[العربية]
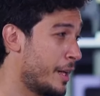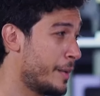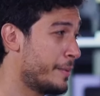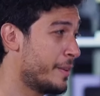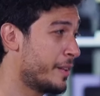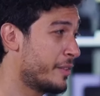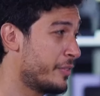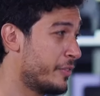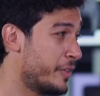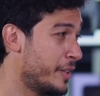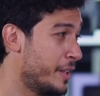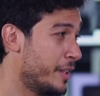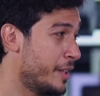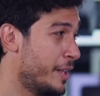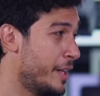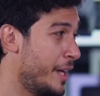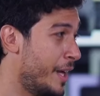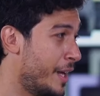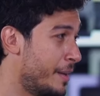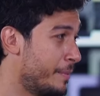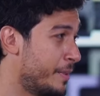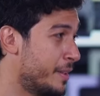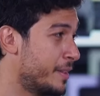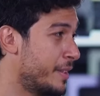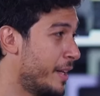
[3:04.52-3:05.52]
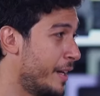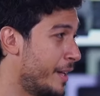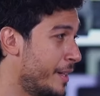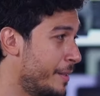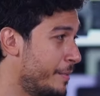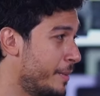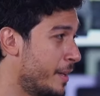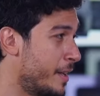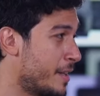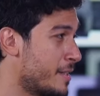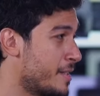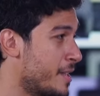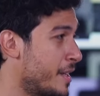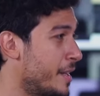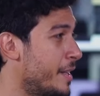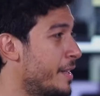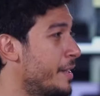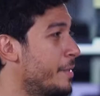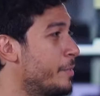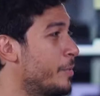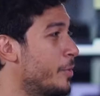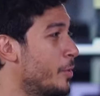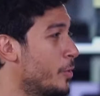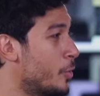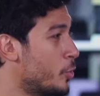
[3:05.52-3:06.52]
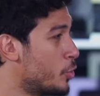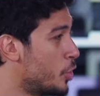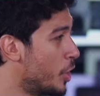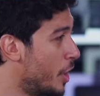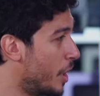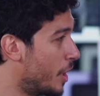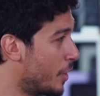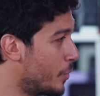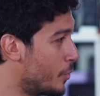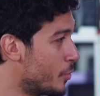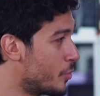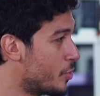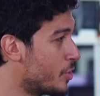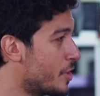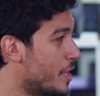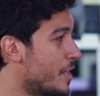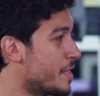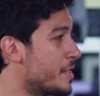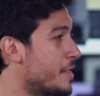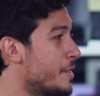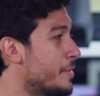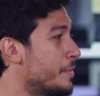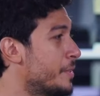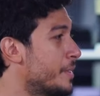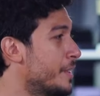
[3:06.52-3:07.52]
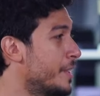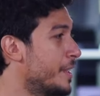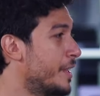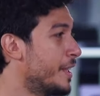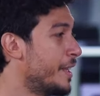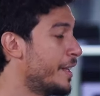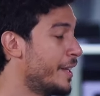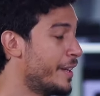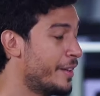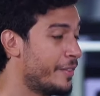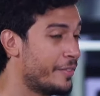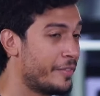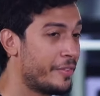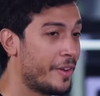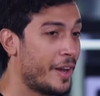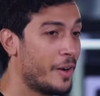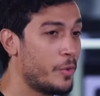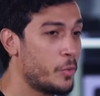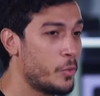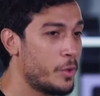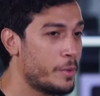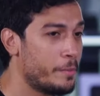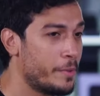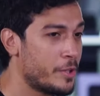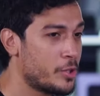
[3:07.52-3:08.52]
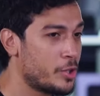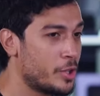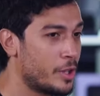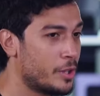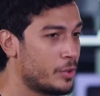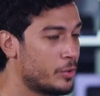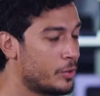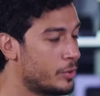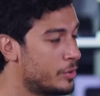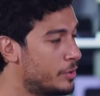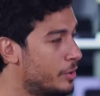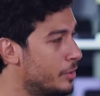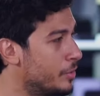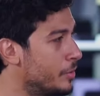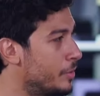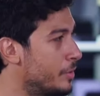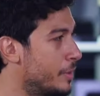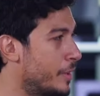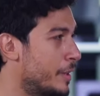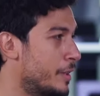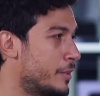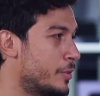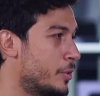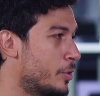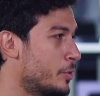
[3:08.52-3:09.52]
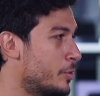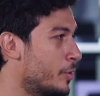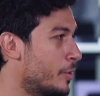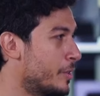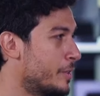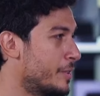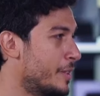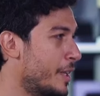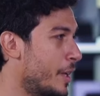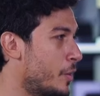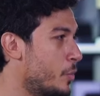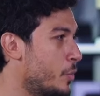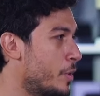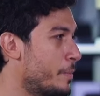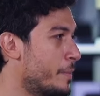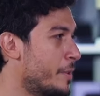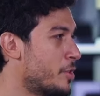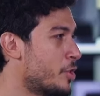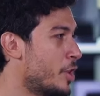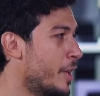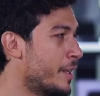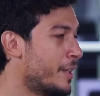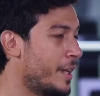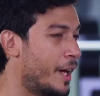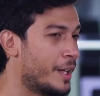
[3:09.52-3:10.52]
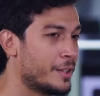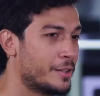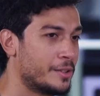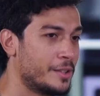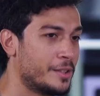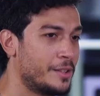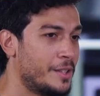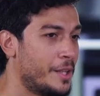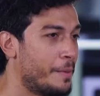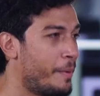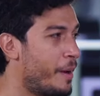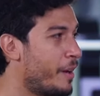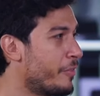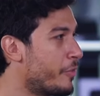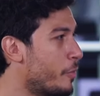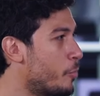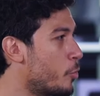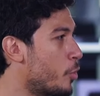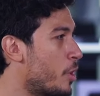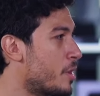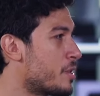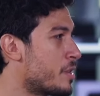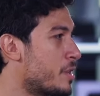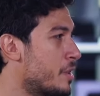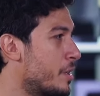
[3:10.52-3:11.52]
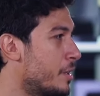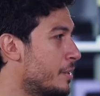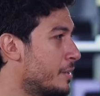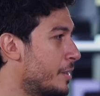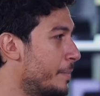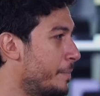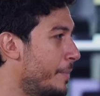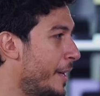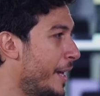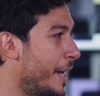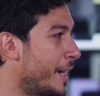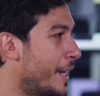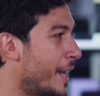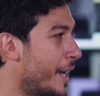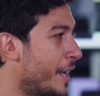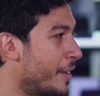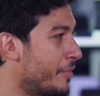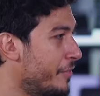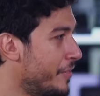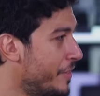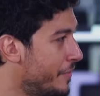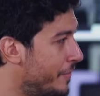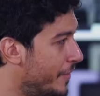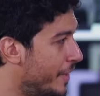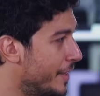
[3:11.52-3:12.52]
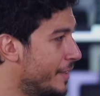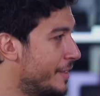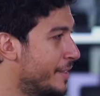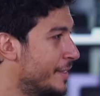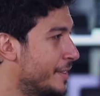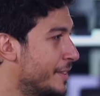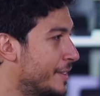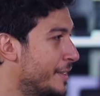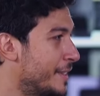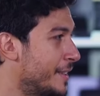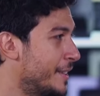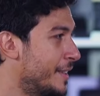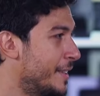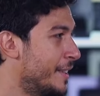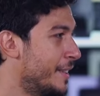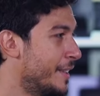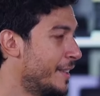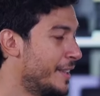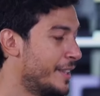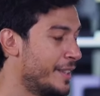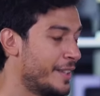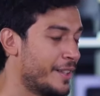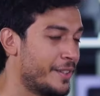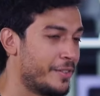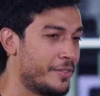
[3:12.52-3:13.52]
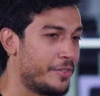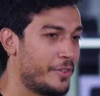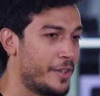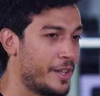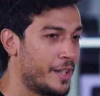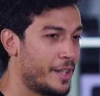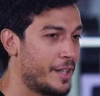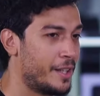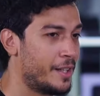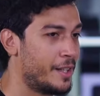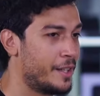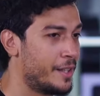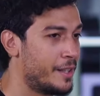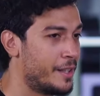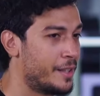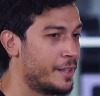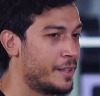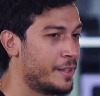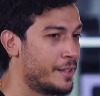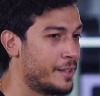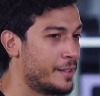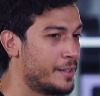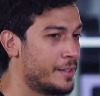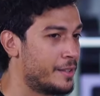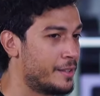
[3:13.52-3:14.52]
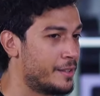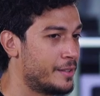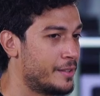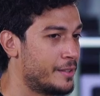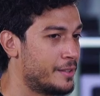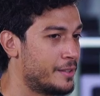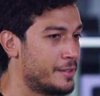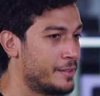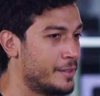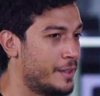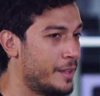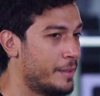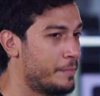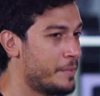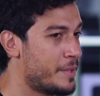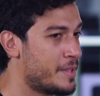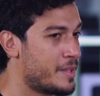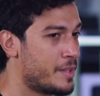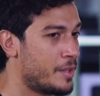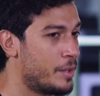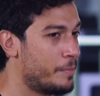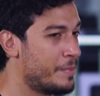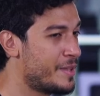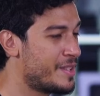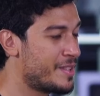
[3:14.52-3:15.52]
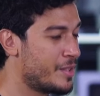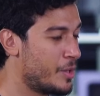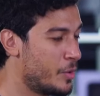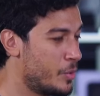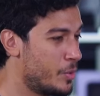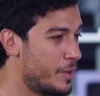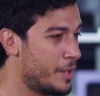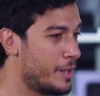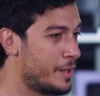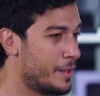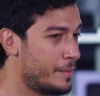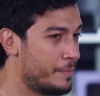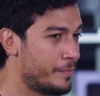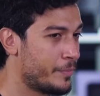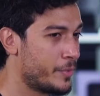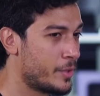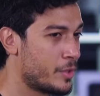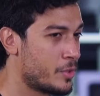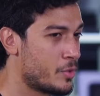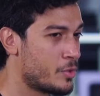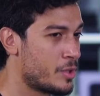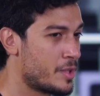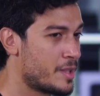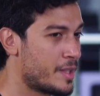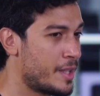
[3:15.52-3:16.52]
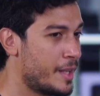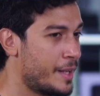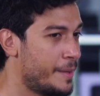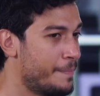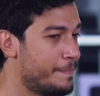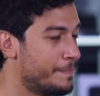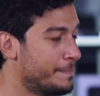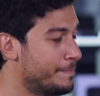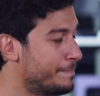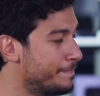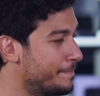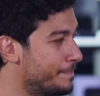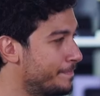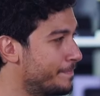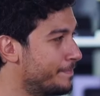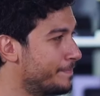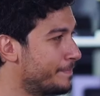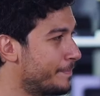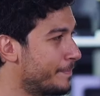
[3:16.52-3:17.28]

كلامك فيه ريحه من تعليم الغزالي بقول له شيخي واستاذي في اول مشهد قلت له يا دكتور انت اول مشهد حطيتني معاه في مناظره طب حاجه خفيفه ف بس بس هو استاذ كريم